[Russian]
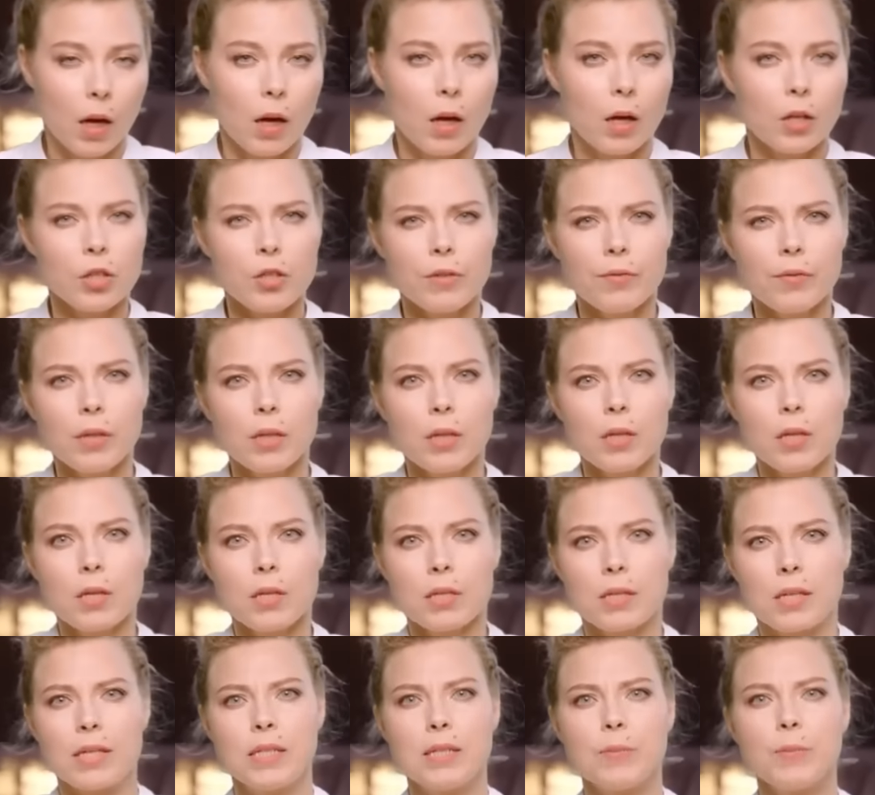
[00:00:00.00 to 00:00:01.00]

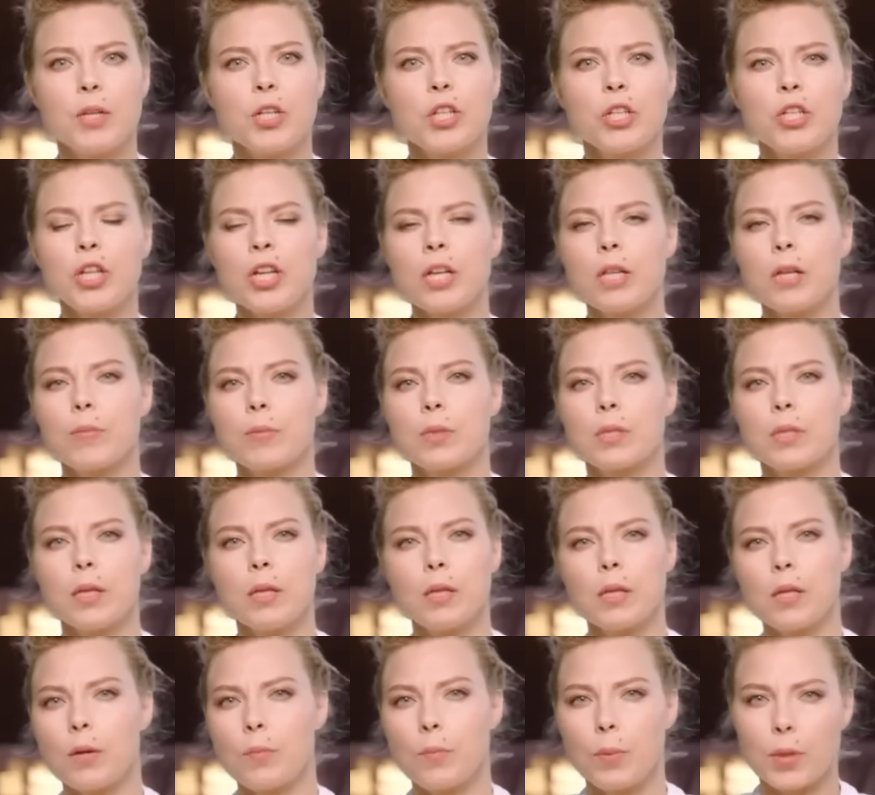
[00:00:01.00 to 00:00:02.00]
Очевидно, за этими решениями
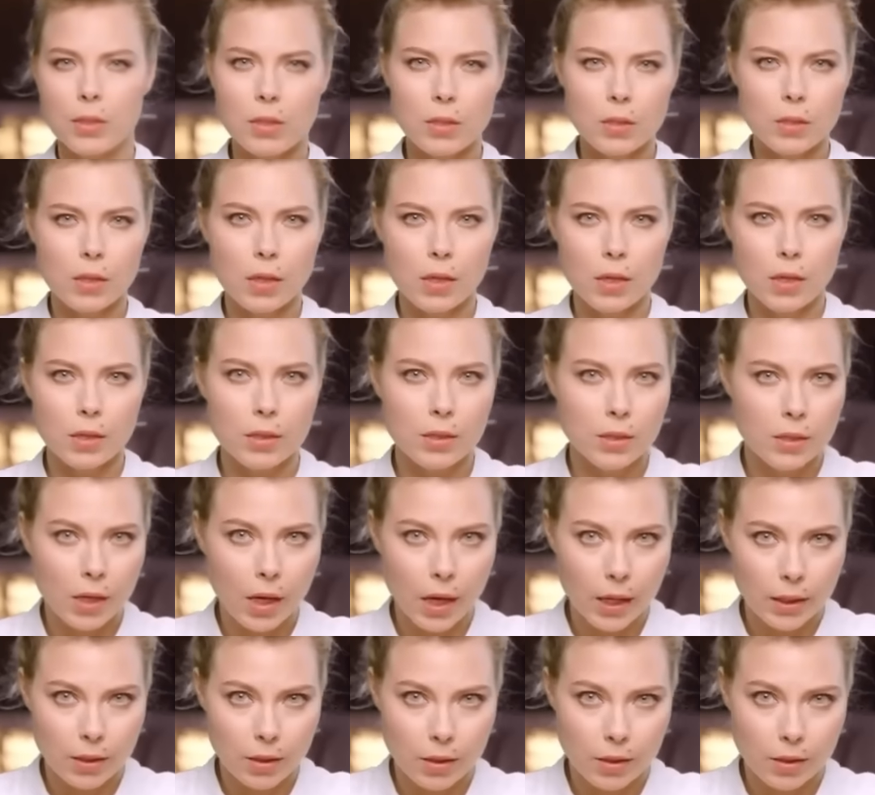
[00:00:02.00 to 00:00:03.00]
стоит не позиция
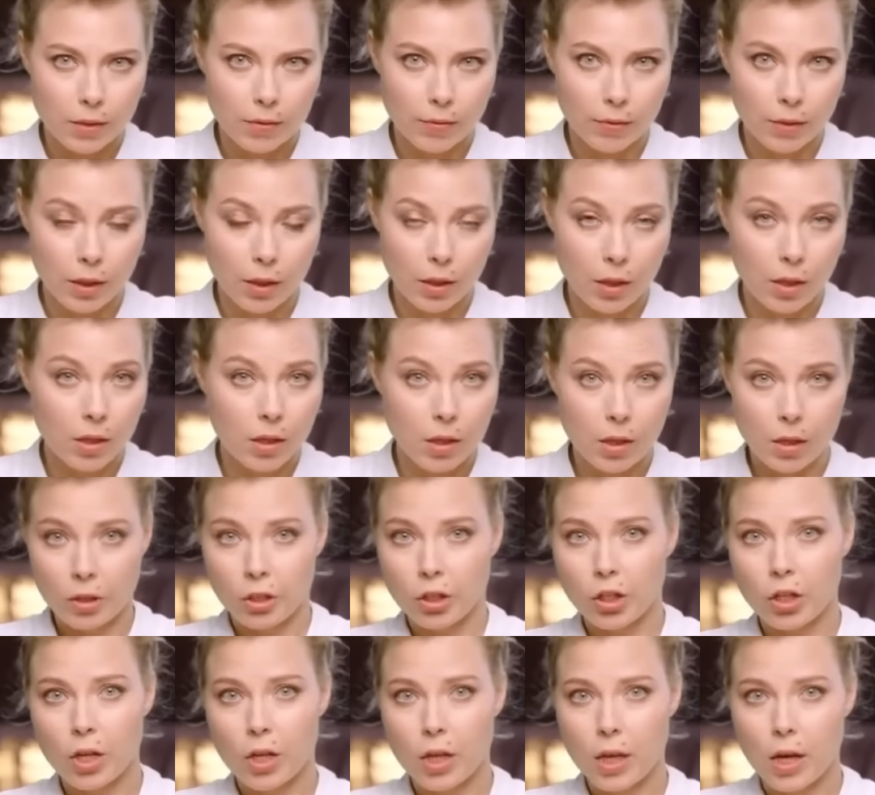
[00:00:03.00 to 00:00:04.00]
издательства и не
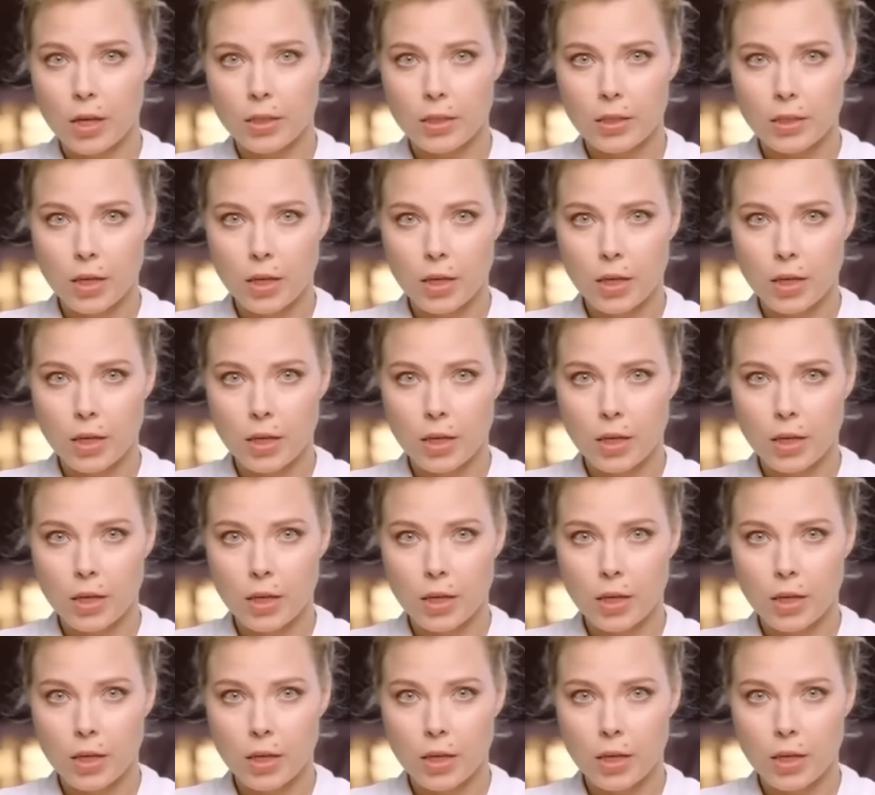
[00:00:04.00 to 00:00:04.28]
решение